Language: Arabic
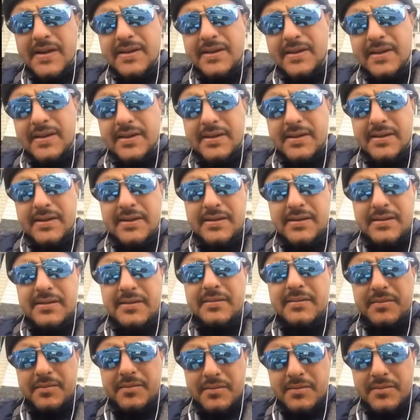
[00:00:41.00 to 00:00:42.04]
خاطر
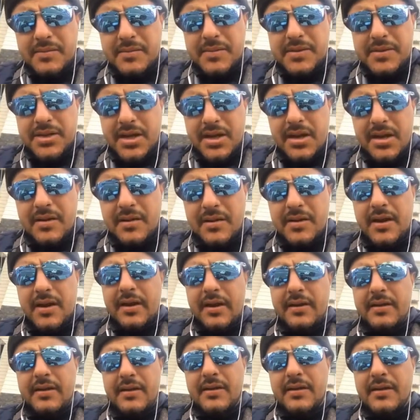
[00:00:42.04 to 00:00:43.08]
آه، شيء
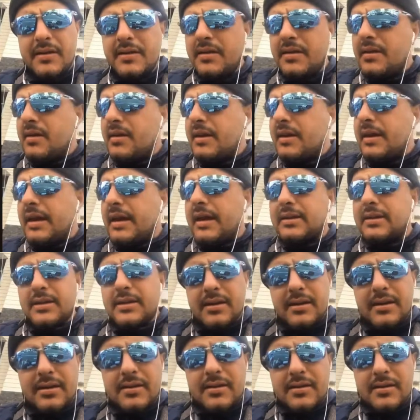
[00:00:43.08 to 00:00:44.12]
يعني
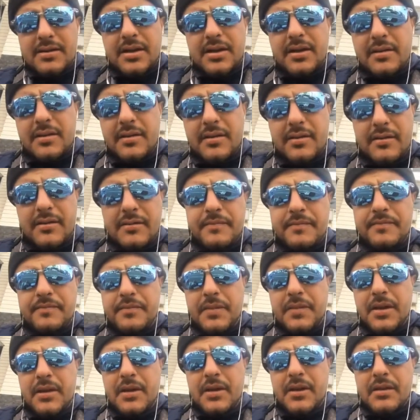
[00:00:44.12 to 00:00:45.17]
خاطر شيء آه،
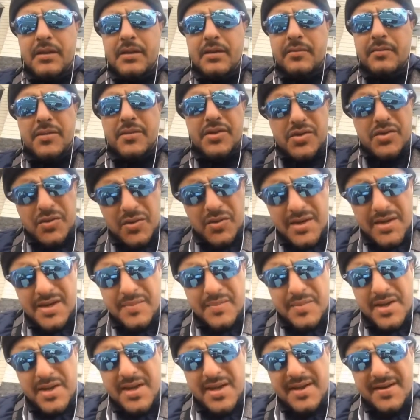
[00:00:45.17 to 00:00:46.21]
مسؤول
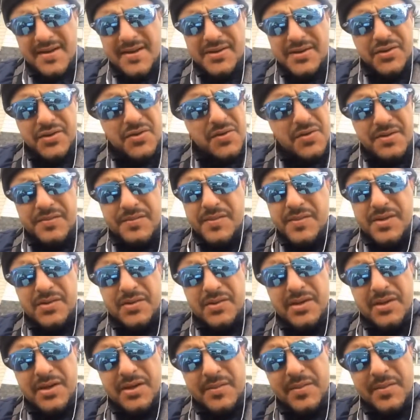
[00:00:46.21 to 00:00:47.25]
كبير شكون
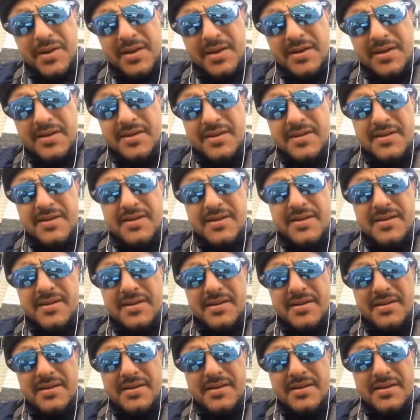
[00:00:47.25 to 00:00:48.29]
المسؤول الكبير
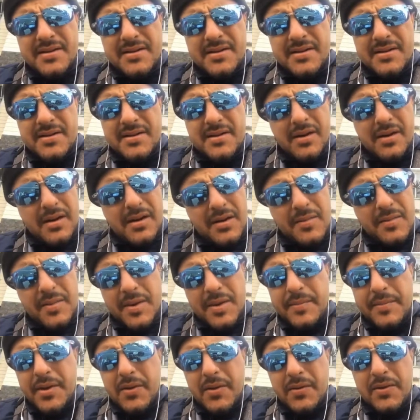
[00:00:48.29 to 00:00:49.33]
يا اخي
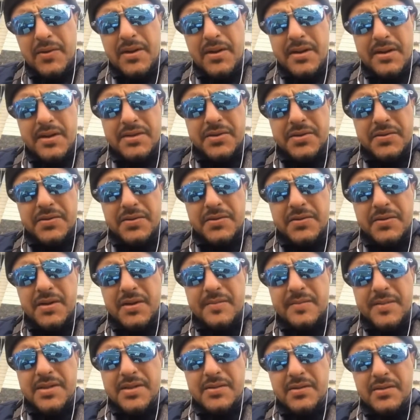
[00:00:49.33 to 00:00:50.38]
بربي يقول لنا شكون
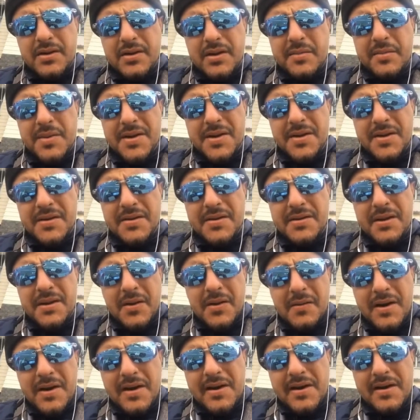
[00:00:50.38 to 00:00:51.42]
هو المسؤول الكبير
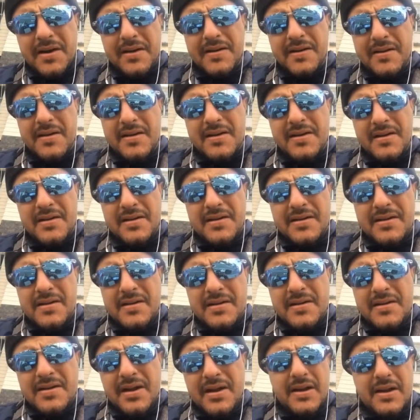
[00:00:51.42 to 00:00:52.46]
نورنا
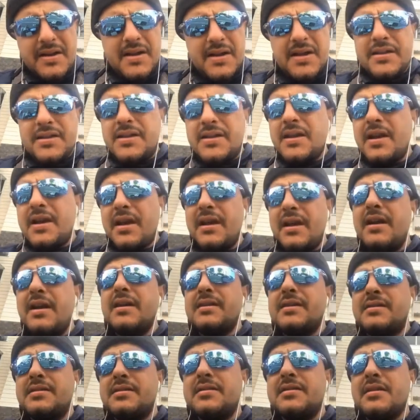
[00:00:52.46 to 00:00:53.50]
يعني انت
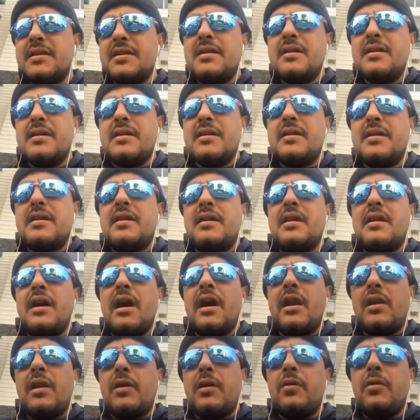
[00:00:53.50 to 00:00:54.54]
رئيس
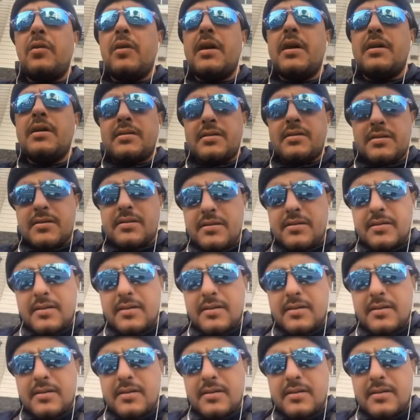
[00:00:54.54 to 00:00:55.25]
القوات